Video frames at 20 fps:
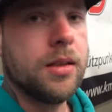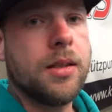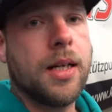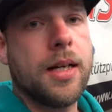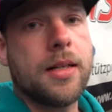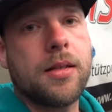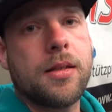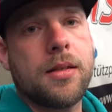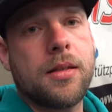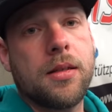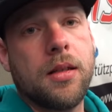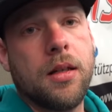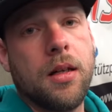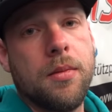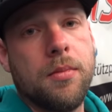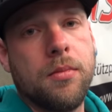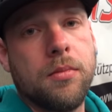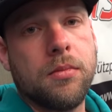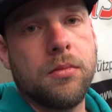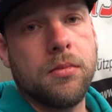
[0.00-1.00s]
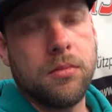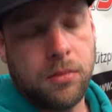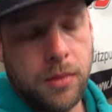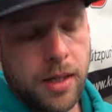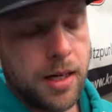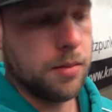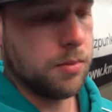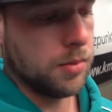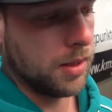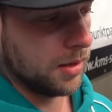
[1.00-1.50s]
dass ähm,
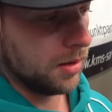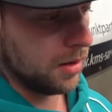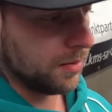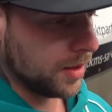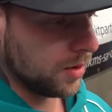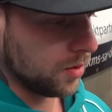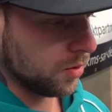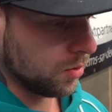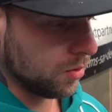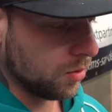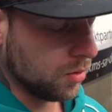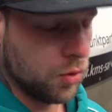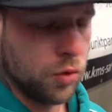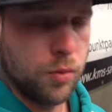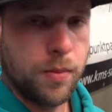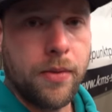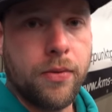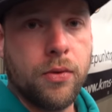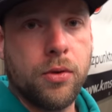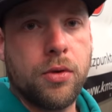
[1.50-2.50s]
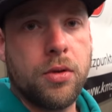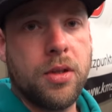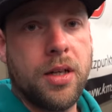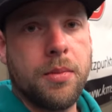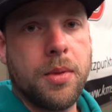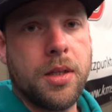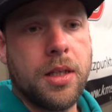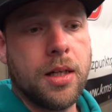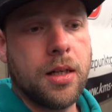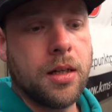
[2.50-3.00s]
ja, das immer so super
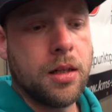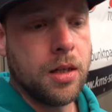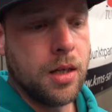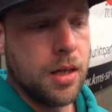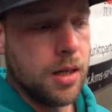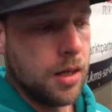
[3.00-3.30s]
funktioniert mit dir.